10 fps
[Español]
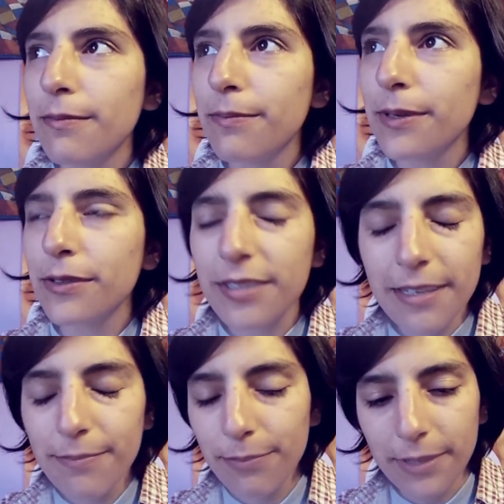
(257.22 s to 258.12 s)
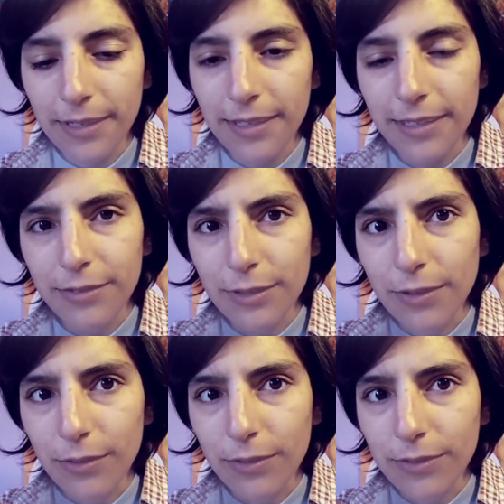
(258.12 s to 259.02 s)
Pero siempre he
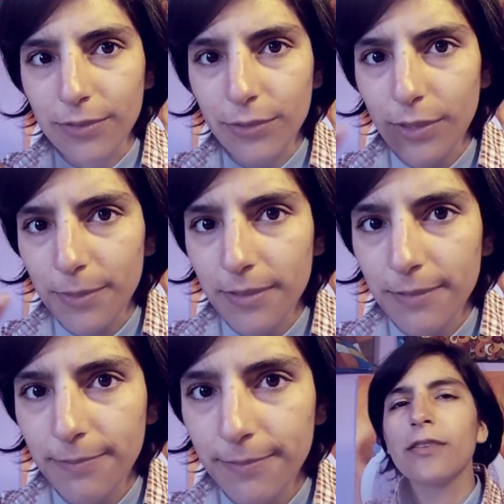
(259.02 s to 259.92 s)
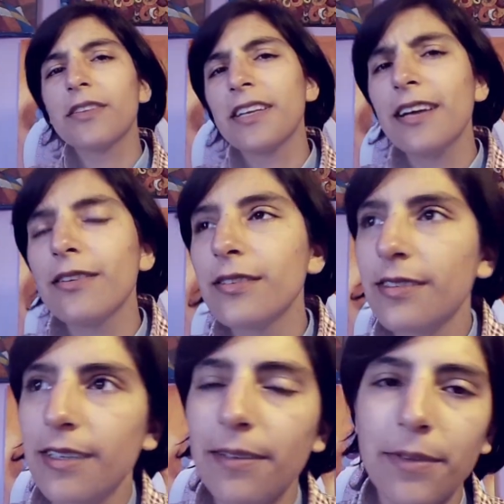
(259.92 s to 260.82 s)
soñado con tsunamis. Cuando tenía
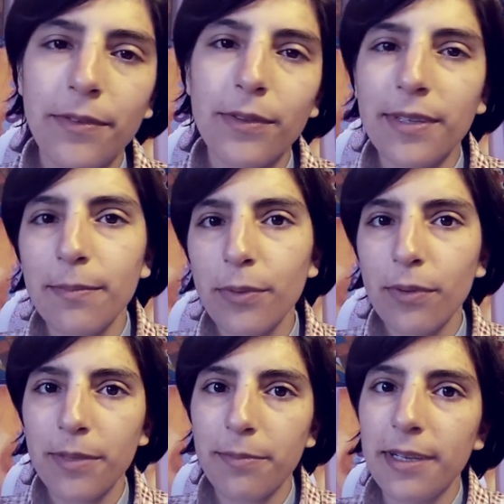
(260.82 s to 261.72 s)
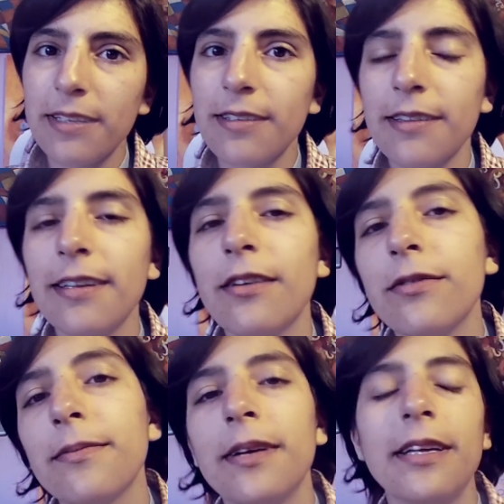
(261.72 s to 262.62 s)
11 viví un tiempo con mi hermana en Santiago.
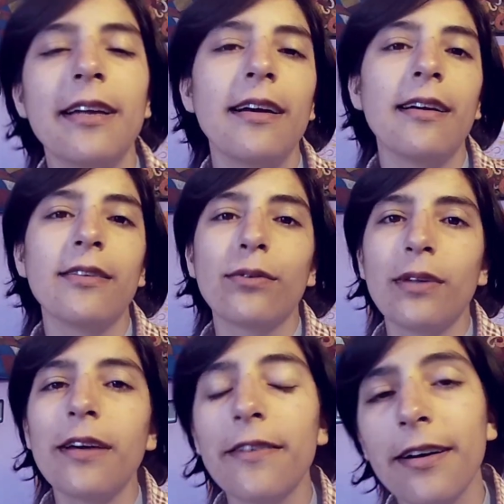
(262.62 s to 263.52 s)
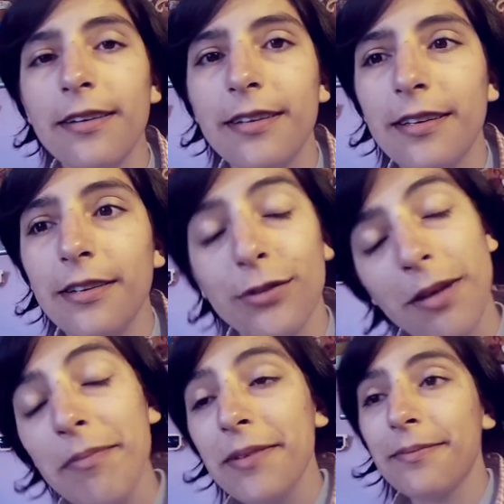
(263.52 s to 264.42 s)
Ella estudiaba y yo
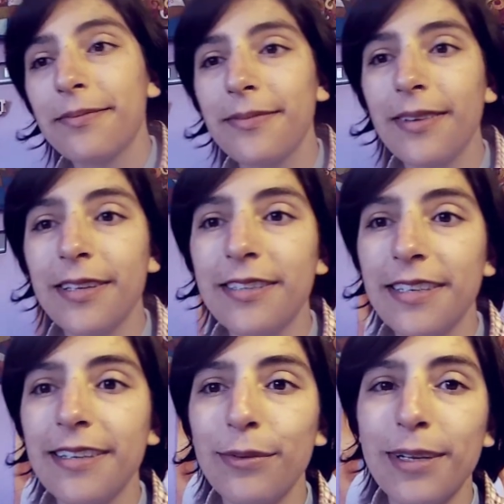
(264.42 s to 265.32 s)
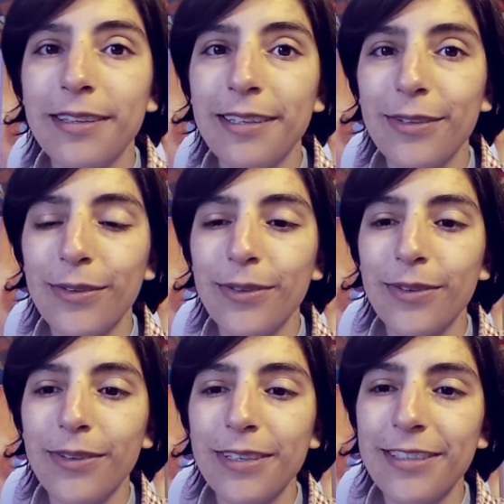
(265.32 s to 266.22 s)
también. Así que durante
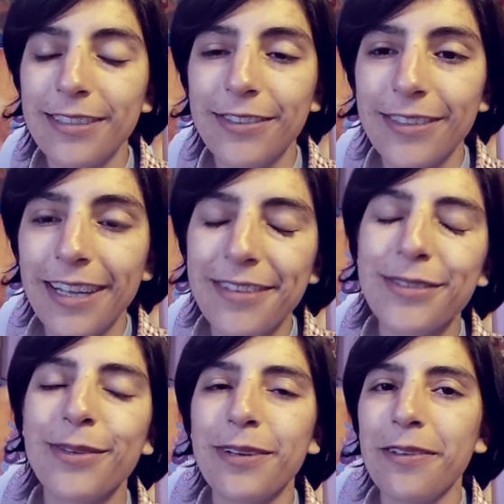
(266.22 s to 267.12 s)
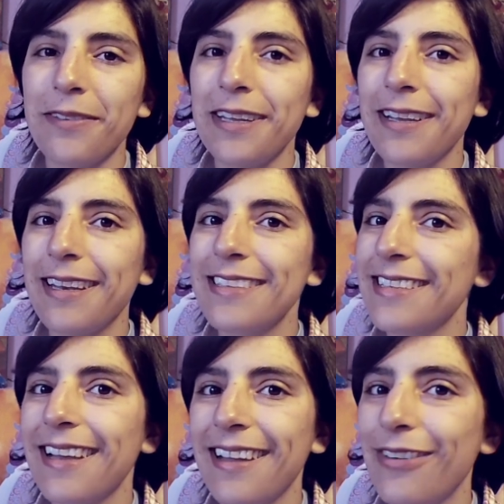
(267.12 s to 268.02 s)
todos esos años sobreviví
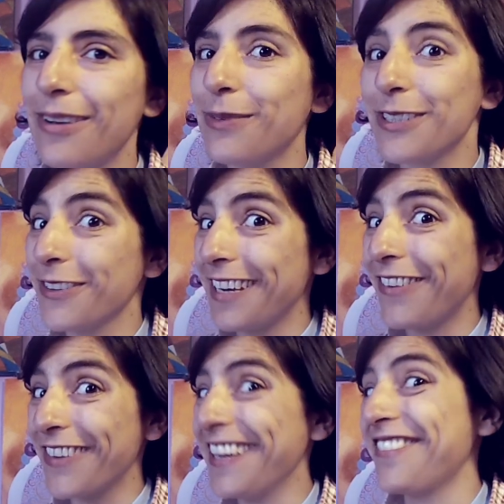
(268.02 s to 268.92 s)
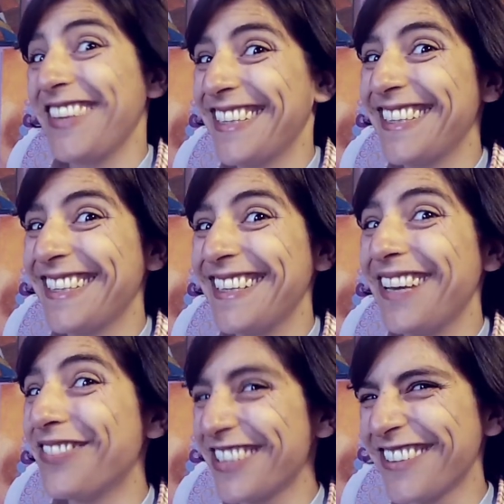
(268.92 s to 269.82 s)
gracias a los almuerzos de la Junaed.
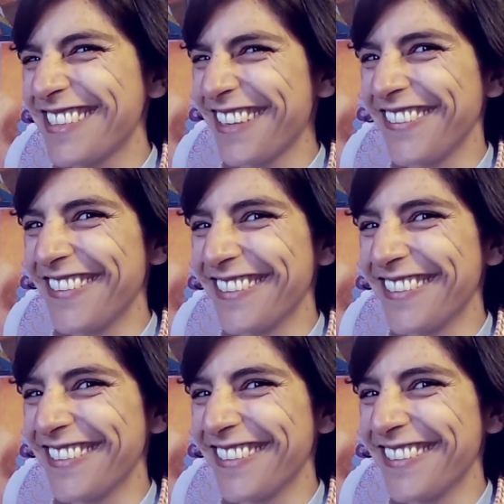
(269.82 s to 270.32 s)
Almuerzo y desayuno.